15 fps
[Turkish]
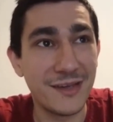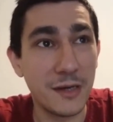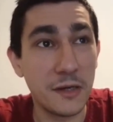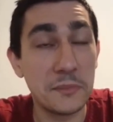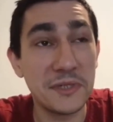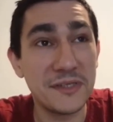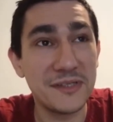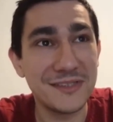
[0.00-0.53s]

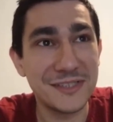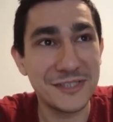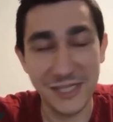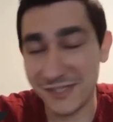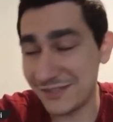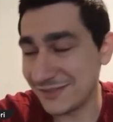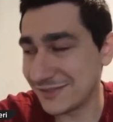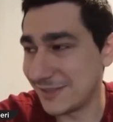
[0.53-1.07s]
Ama
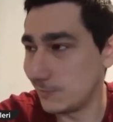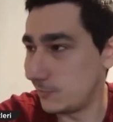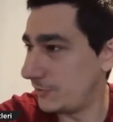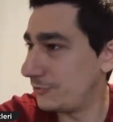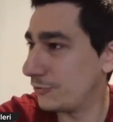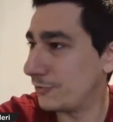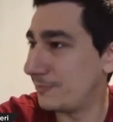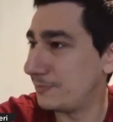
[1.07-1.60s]
şey kabul
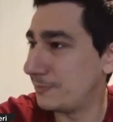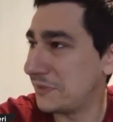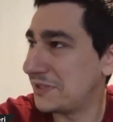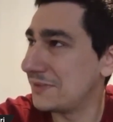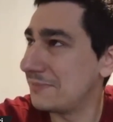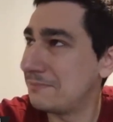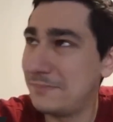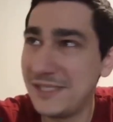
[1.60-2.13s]
ediyorum.
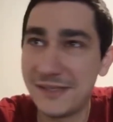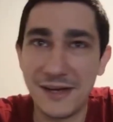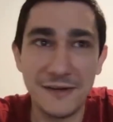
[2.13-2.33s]
Hani bir